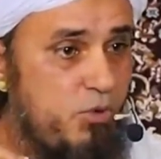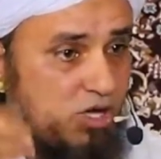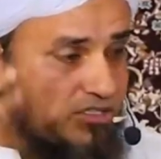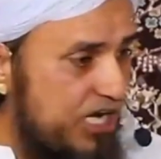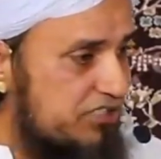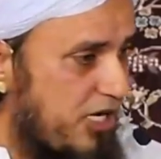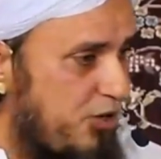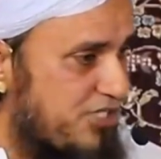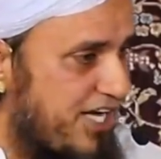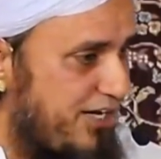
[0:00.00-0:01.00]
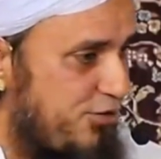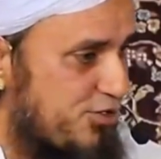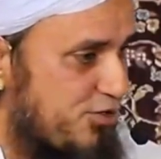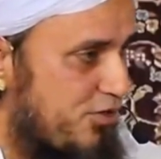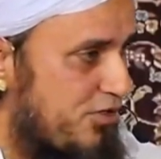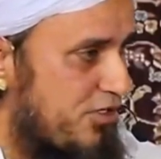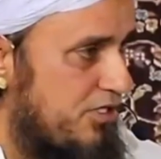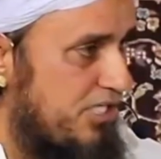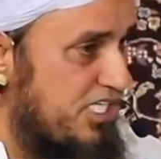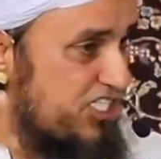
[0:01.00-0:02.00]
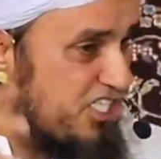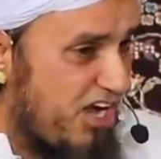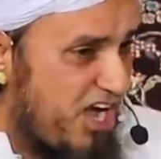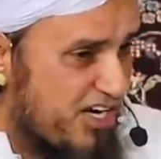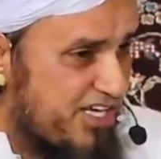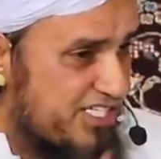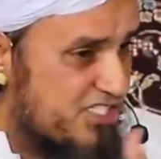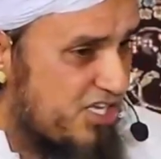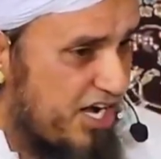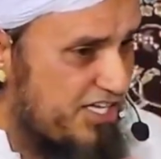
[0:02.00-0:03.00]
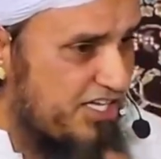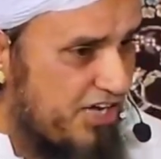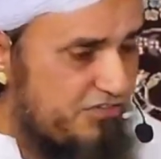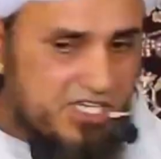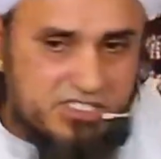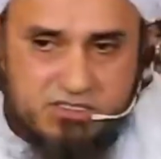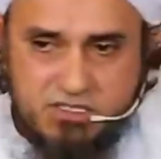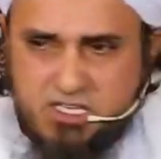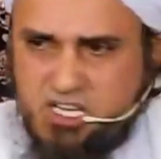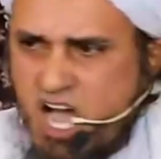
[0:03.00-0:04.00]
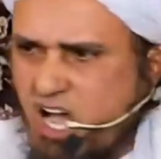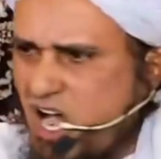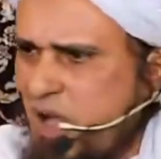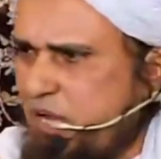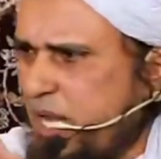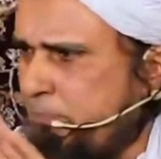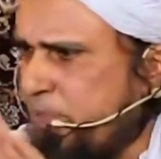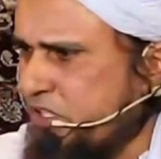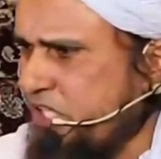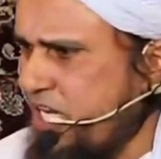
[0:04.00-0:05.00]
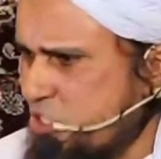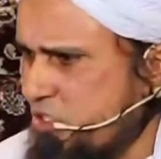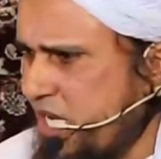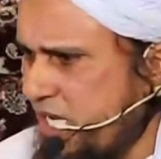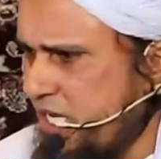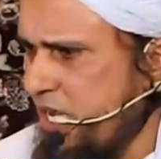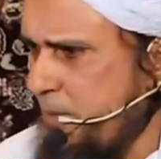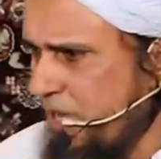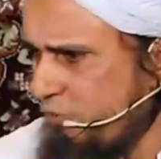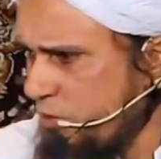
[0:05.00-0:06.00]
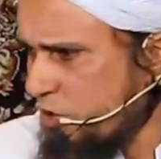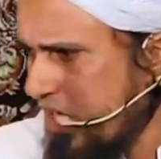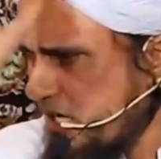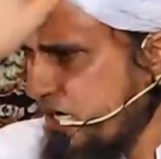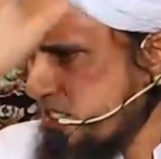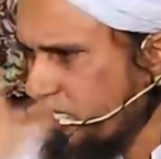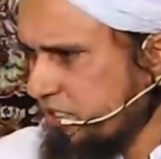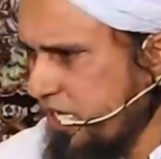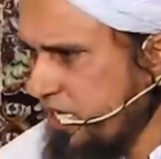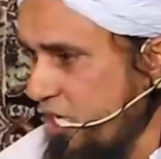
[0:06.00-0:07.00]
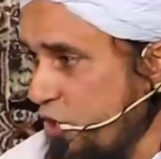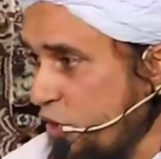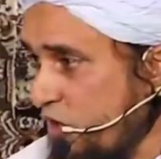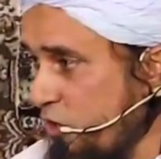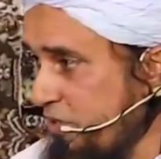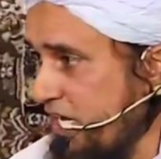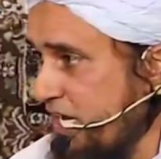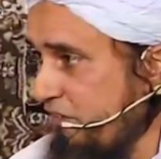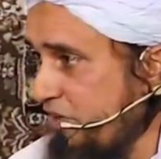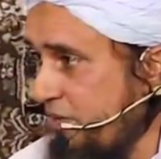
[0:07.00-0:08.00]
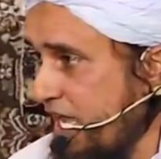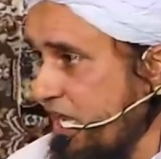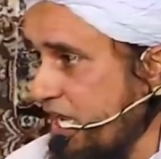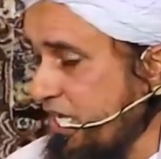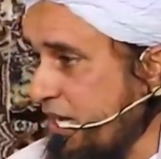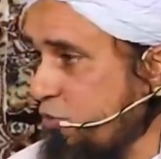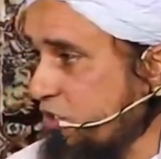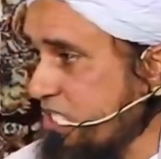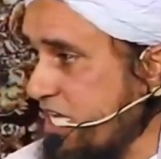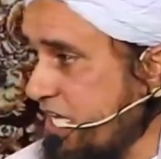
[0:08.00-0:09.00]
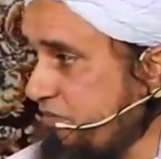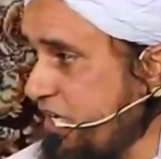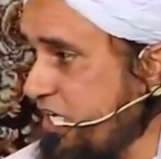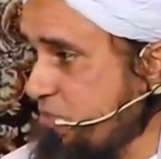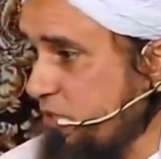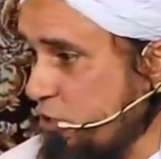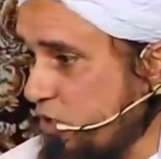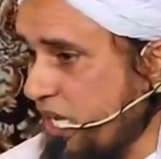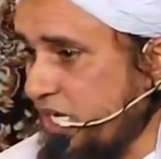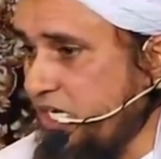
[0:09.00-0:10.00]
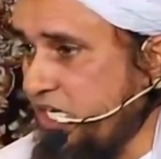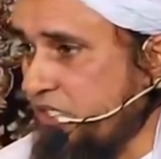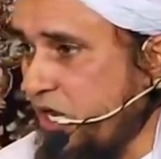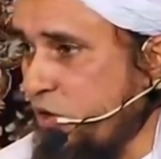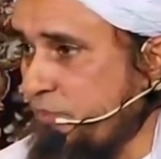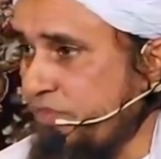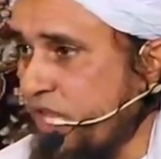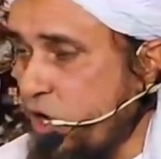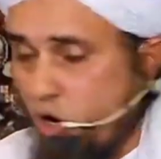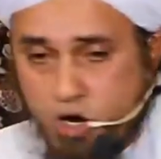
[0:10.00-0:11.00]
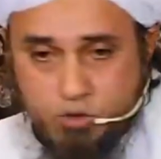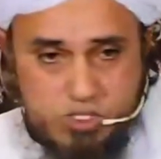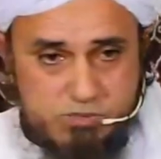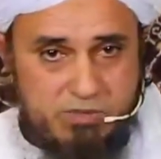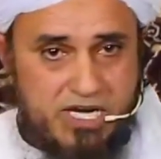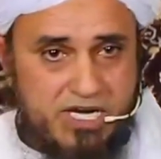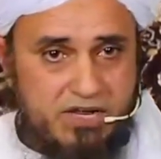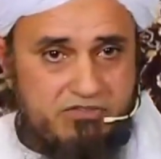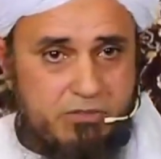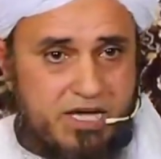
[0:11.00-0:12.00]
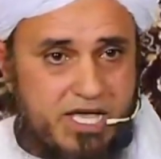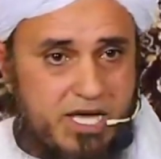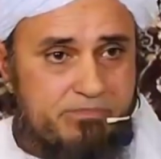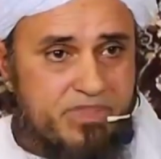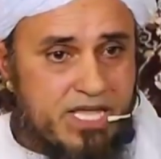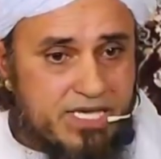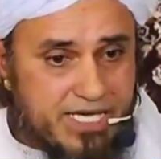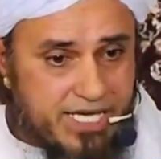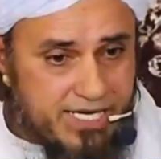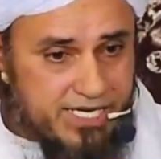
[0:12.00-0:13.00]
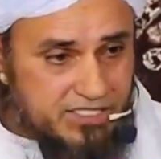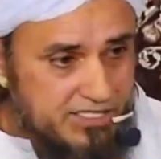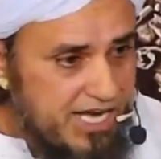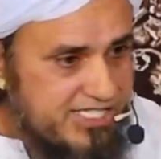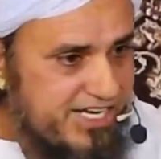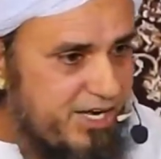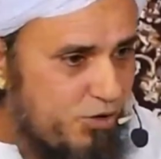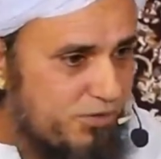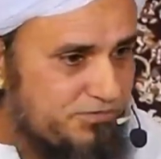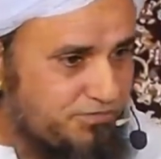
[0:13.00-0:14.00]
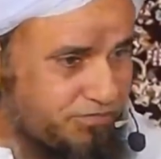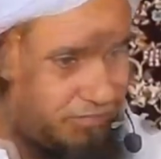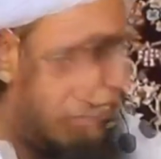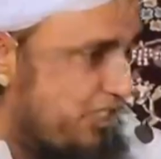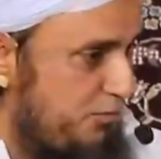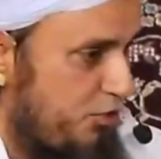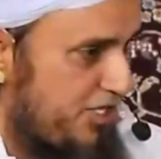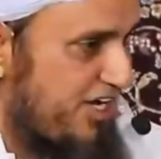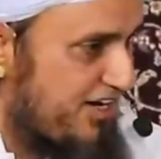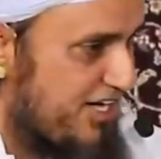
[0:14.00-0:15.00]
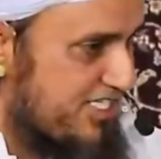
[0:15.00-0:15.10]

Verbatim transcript: मौत का खतरा हो जाए ना उसको इसतरार इसतरारी कैफियत नाकाबिल बर्दाश्त हो जाए फिर वो मुर्दार खा सकता है और वो भी अल्लाह ने फरमाया गैर मुतजान फिल्लिसमिन गुना की नीयत ना हो और उसमें भी अल्लाह ने फरमाया कि एतदाल से ना हो इतनी बोटियां